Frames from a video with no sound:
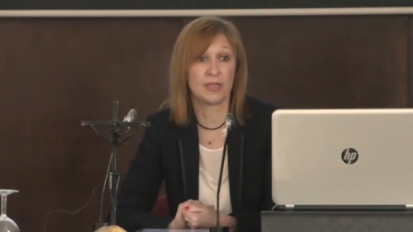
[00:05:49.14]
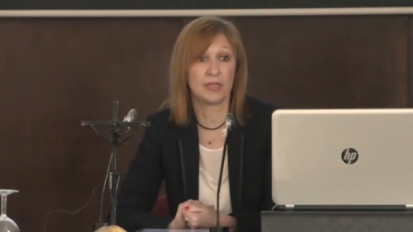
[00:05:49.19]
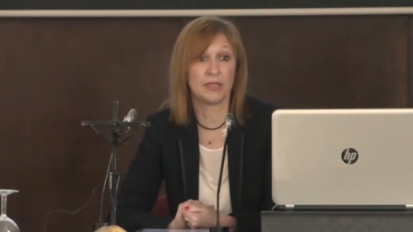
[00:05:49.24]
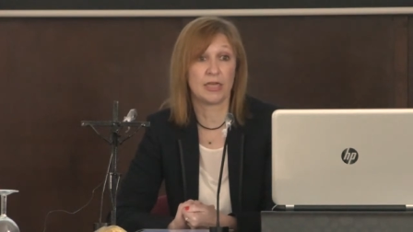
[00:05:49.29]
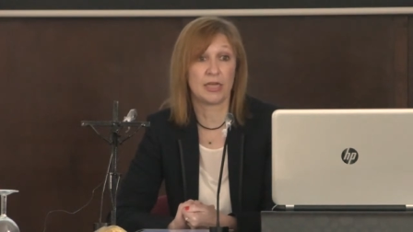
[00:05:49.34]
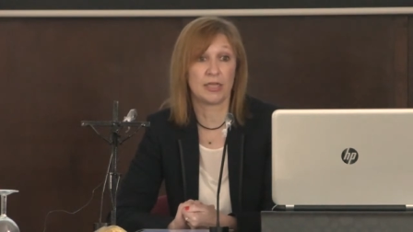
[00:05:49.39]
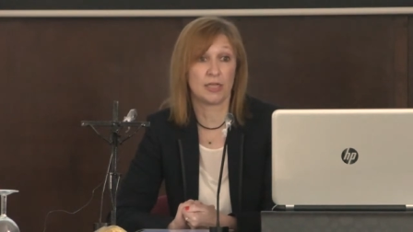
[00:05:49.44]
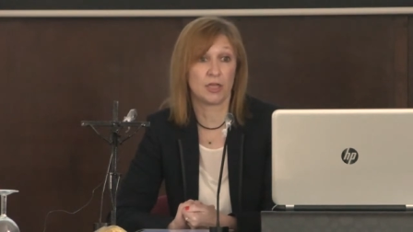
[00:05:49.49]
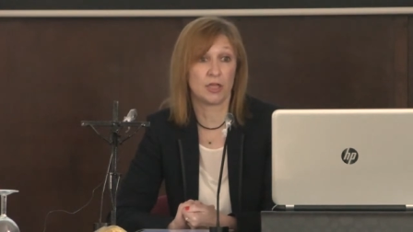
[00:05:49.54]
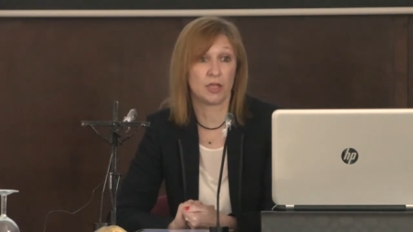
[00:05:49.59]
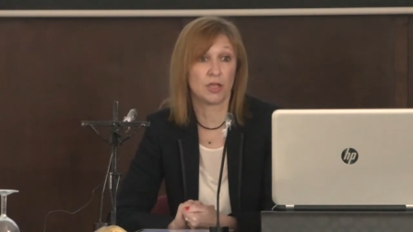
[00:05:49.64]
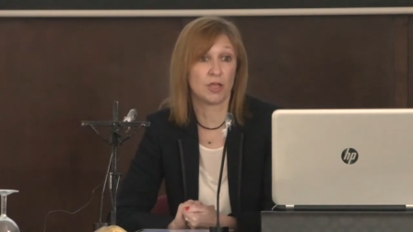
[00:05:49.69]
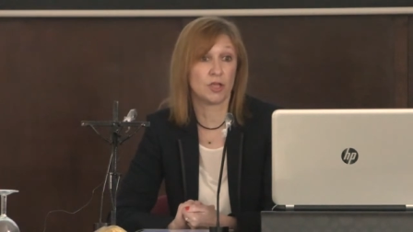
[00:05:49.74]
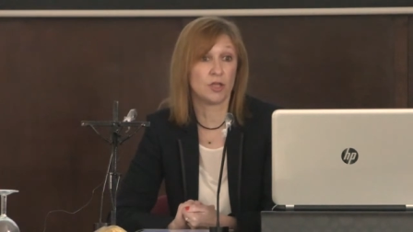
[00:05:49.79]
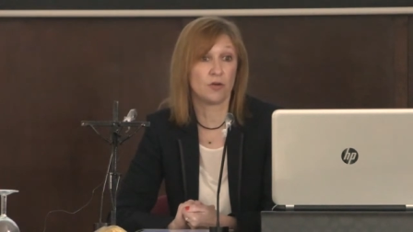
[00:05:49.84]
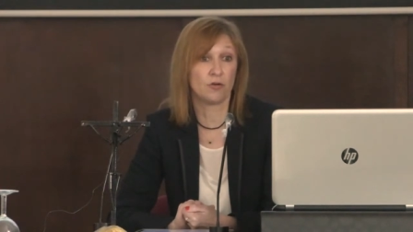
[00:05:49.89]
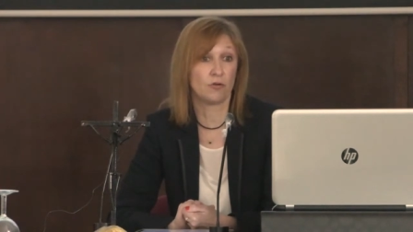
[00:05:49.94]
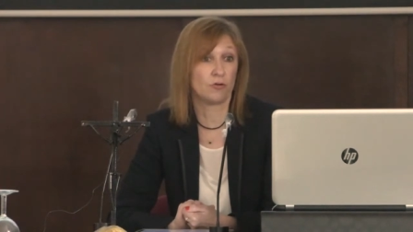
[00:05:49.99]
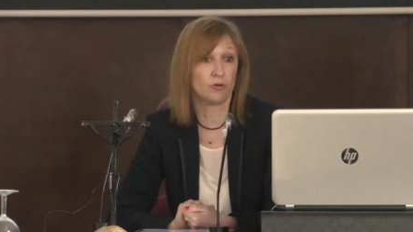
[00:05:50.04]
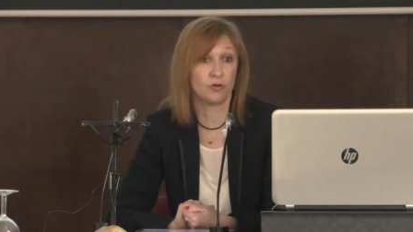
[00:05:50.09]

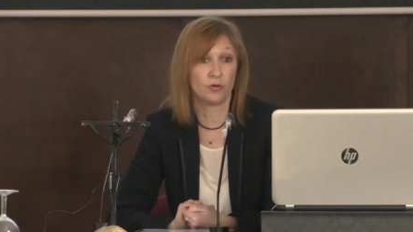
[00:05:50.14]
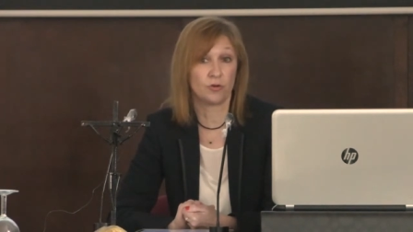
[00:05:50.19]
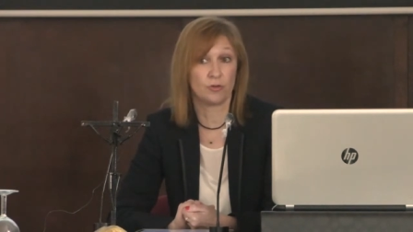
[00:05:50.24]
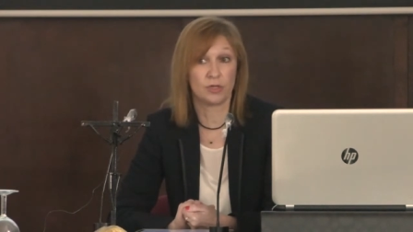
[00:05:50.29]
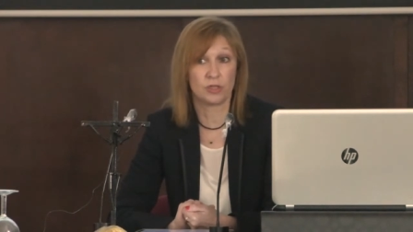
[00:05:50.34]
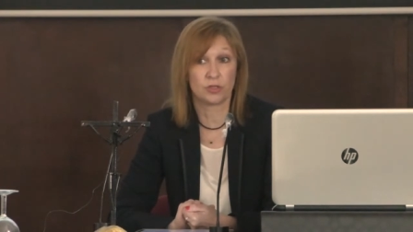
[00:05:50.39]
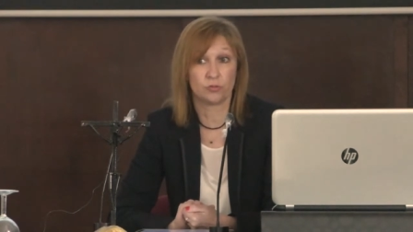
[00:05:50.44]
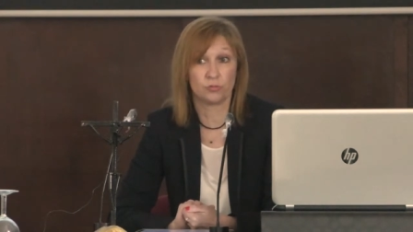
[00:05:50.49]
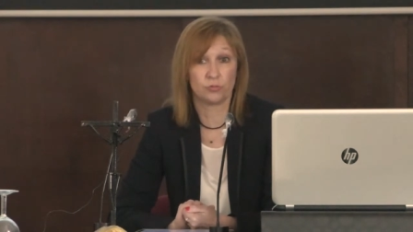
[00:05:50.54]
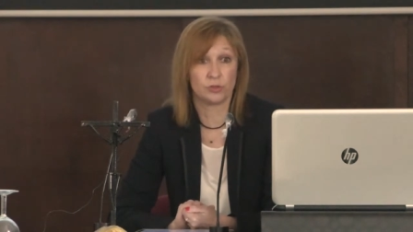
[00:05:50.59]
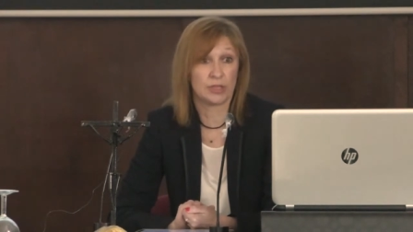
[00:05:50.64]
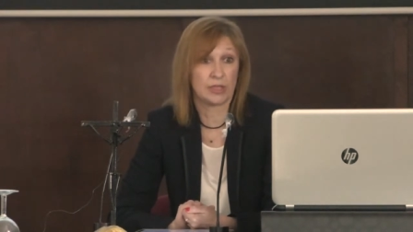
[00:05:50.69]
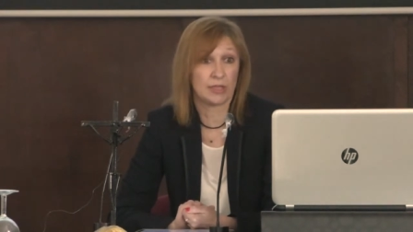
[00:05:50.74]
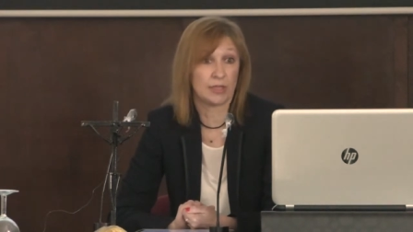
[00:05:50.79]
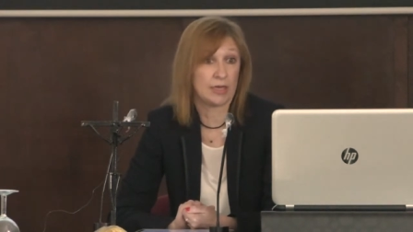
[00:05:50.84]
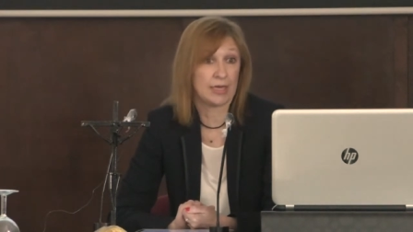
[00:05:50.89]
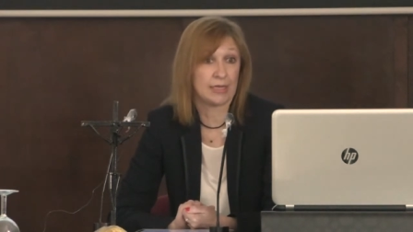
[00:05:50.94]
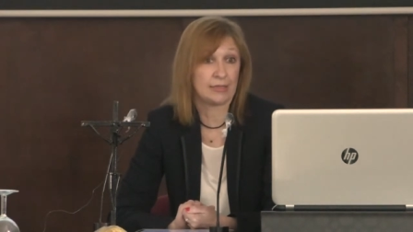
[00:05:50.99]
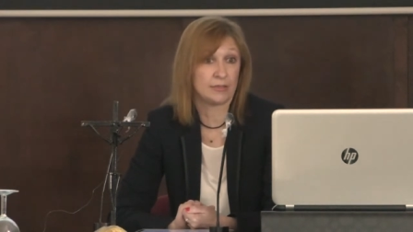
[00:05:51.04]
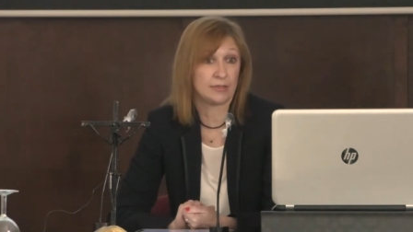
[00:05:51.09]
Concretamente, la semana que
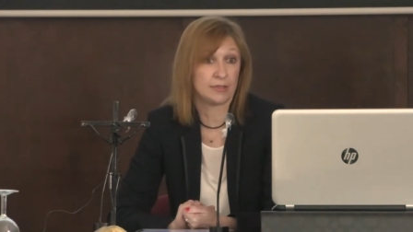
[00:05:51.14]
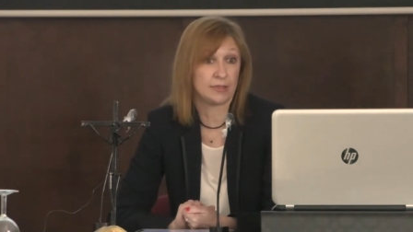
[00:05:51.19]
viene